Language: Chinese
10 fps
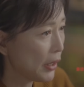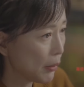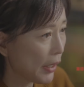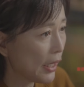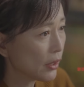
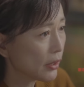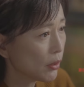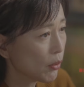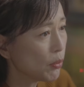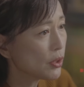品牌
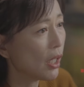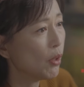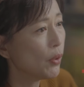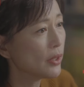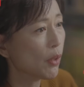通
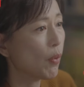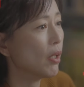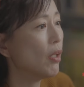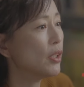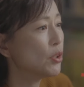常会在广
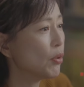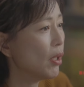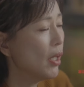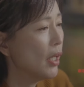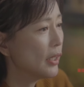告里
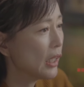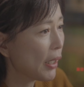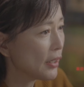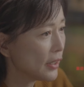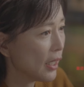说你
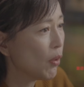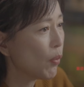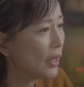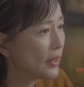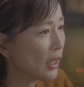把钱
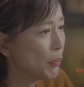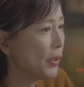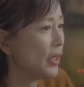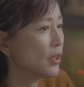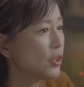花在了
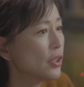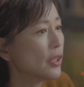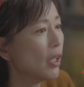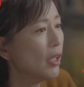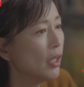品质
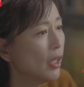上，